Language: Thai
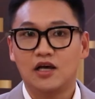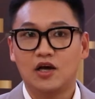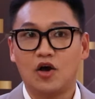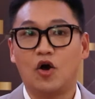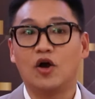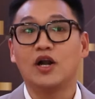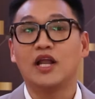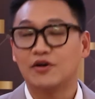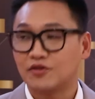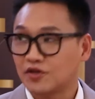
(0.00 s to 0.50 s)
ข
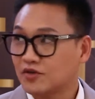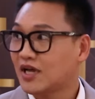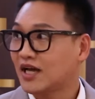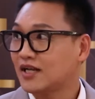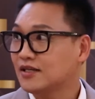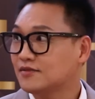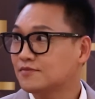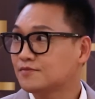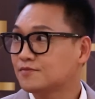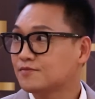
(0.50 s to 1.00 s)
องเหลวเท่านั้
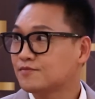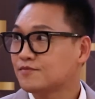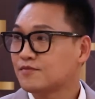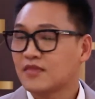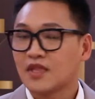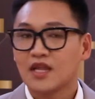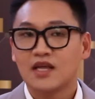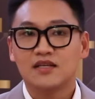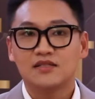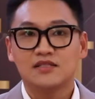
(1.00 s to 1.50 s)

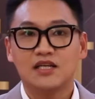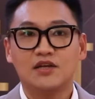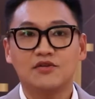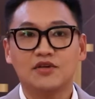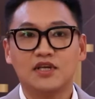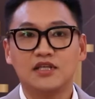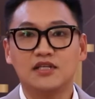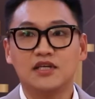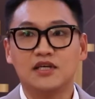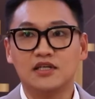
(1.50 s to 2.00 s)
นาเรา
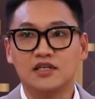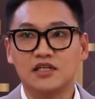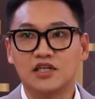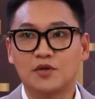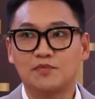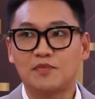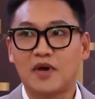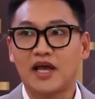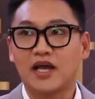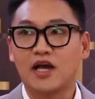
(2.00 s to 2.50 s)
กินอย่างอื่น
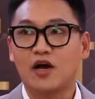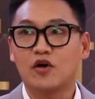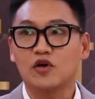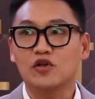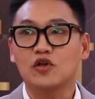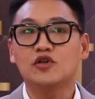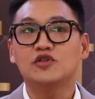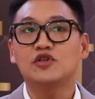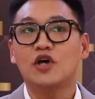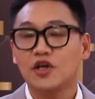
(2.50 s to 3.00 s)
เข้าไปเขาก็
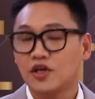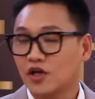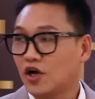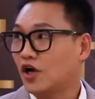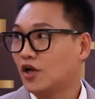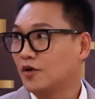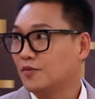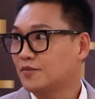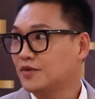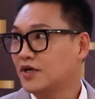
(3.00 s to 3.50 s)
ต้องย่อยก่
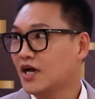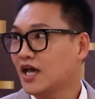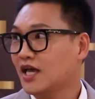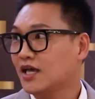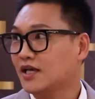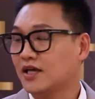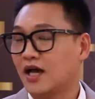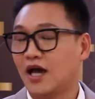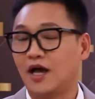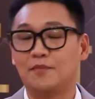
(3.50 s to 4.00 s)
อนเพื่อให้
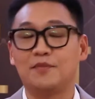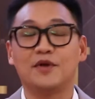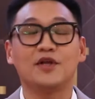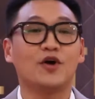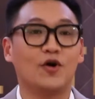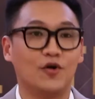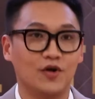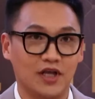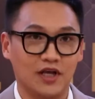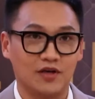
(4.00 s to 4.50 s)
เป็น
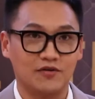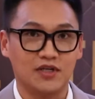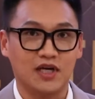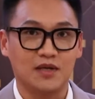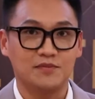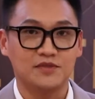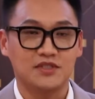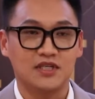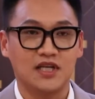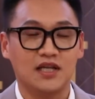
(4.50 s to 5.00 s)
ของเหลวนะ
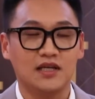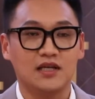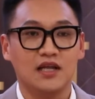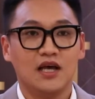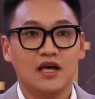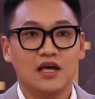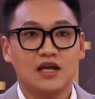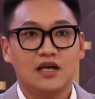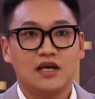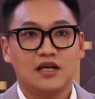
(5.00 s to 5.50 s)
ครับฉะนั้น
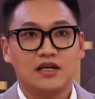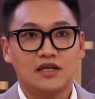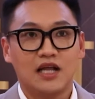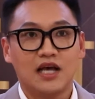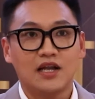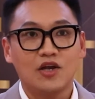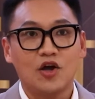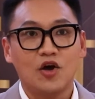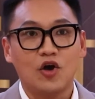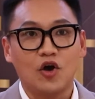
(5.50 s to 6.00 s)

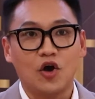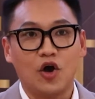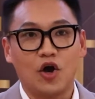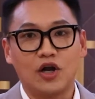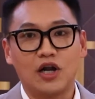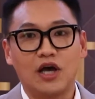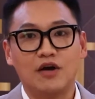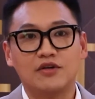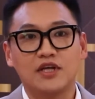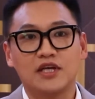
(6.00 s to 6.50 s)
ด้านนอกของ
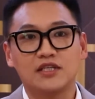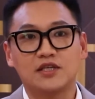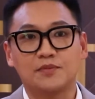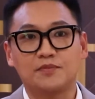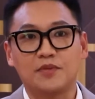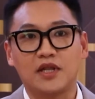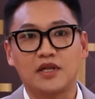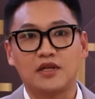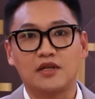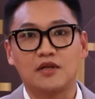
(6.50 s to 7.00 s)
เราเนี่ยจะ
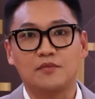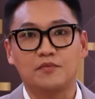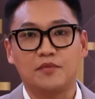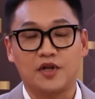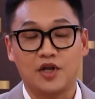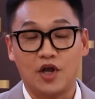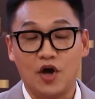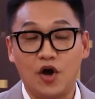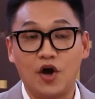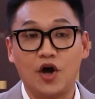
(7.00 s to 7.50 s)
เป็น
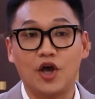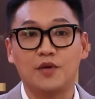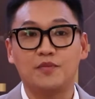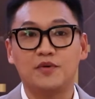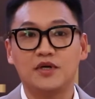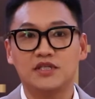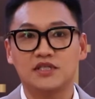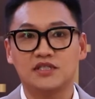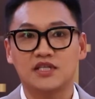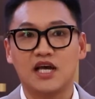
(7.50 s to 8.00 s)
เป็นออย
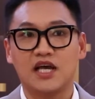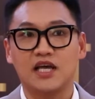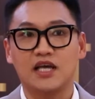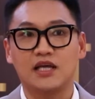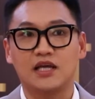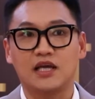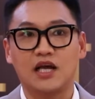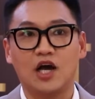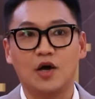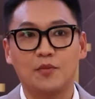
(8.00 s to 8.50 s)
เพื่อที่จะให้
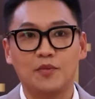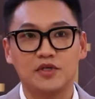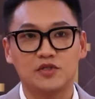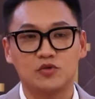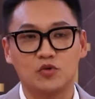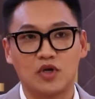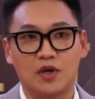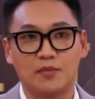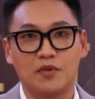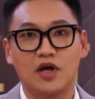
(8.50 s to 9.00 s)
เข้าไป
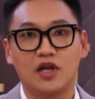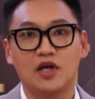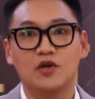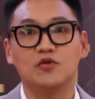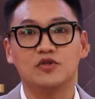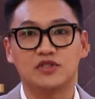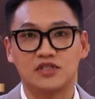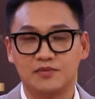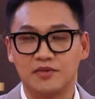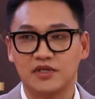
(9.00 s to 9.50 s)
สู่กระเพาะแล้ว
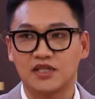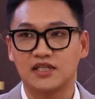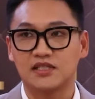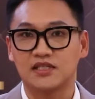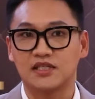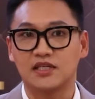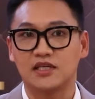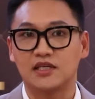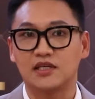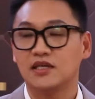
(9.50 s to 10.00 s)
ดูดซึมได้ทัน
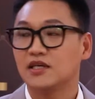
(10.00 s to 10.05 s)
ที